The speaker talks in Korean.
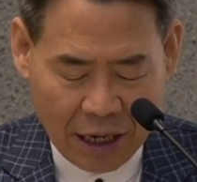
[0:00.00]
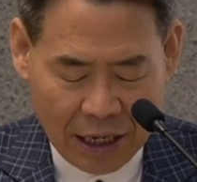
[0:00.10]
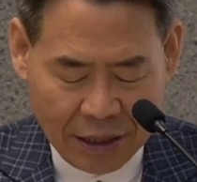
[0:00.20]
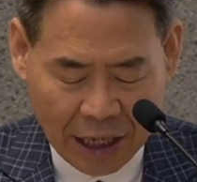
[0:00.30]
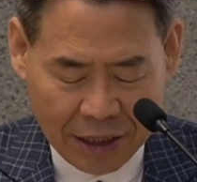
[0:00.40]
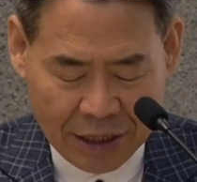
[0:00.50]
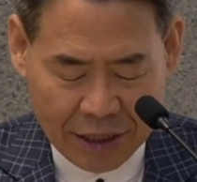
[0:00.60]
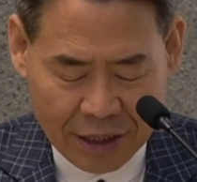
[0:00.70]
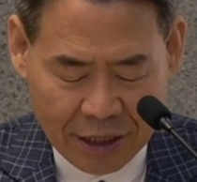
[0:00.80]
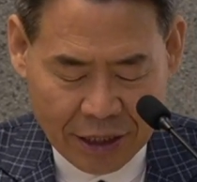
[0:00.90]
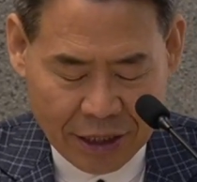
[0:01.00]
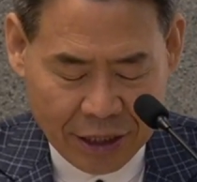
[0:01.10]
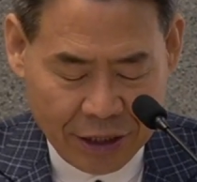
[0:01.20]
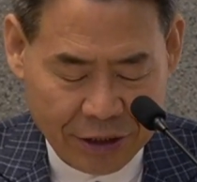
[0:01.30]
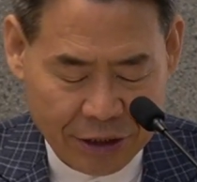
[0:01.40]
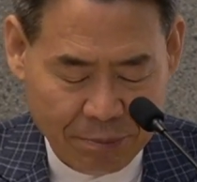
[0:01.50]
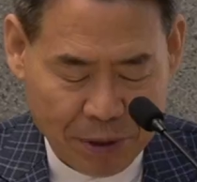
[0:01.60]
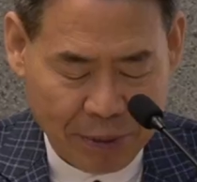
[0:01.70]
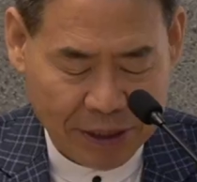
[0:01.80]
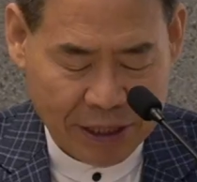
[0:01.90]
하니 이는
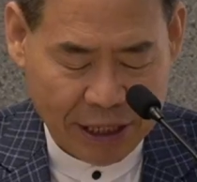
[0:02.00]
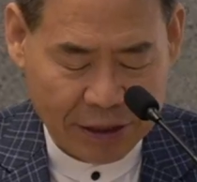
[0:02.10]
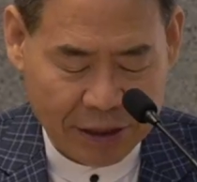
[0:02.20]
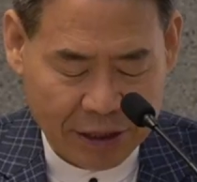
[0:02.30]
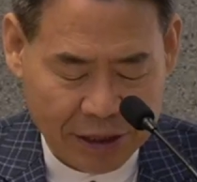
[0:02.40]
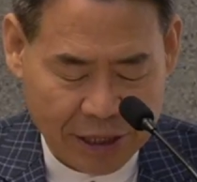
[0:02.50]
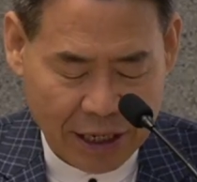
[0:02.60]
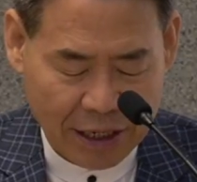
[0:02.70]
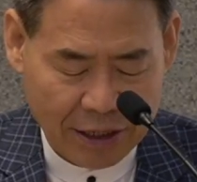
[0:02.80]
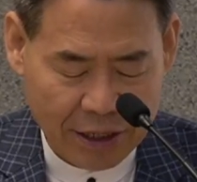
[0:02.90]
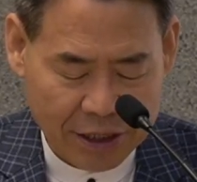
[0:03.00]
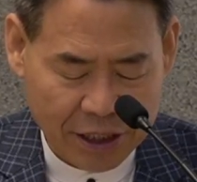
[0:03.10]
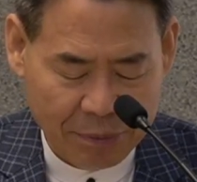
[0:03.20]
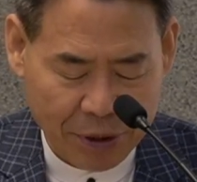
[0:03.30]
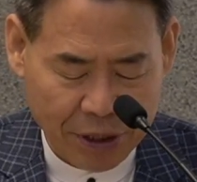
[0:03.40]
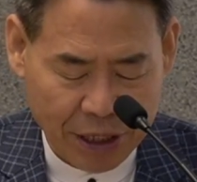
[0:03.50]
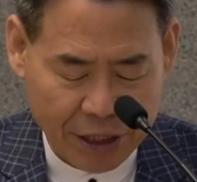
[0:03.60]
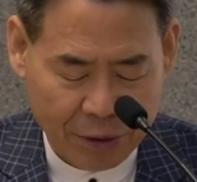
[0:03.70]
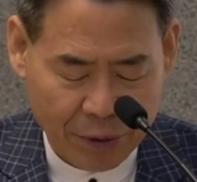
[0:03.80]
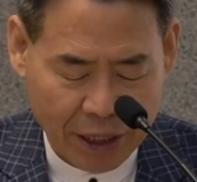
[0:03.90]
피밭이라는 뜻이라 시편에
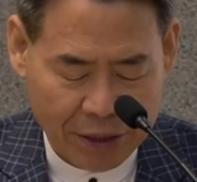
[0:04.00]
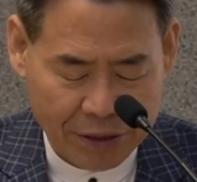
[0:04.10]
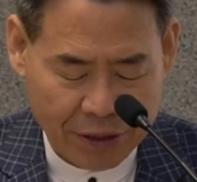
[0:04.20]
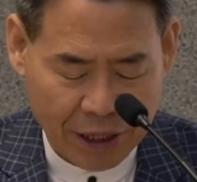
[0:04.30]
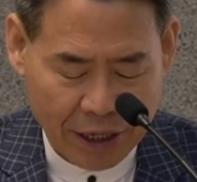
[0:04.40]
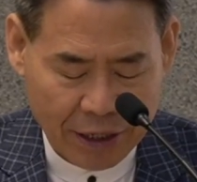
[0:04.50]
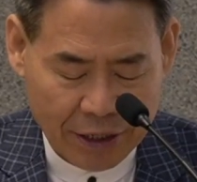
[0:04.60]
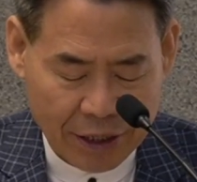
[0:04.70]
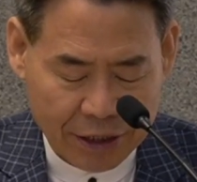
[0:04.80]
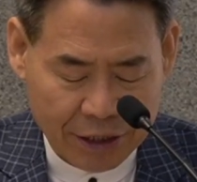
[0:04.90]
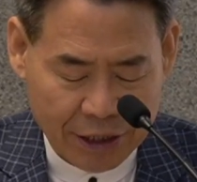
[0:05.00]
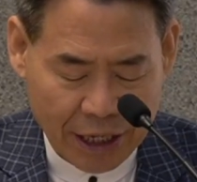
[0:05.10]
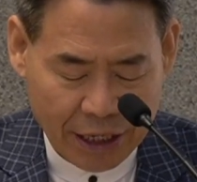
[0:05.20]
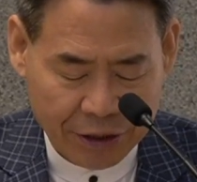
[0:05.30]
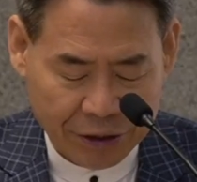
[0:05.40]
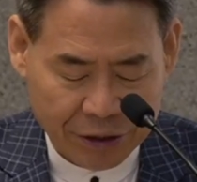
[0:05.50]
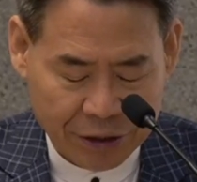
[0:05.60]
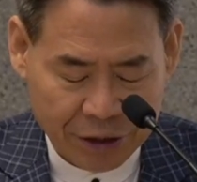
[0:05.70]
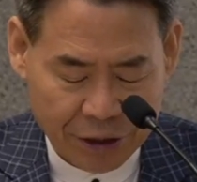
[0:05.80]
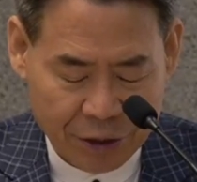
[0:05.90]
기록하였으되 그의
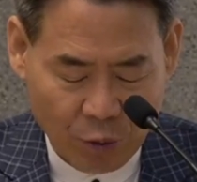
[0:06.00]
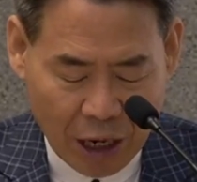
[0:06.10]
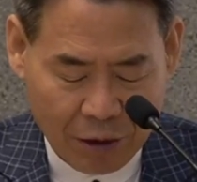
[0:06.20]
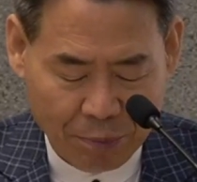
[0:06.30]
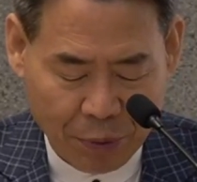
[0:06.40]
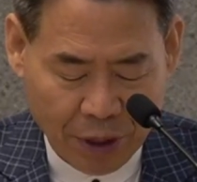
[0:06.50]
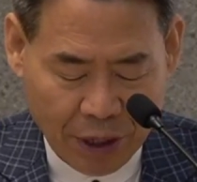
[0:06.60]
거처를 황폐하게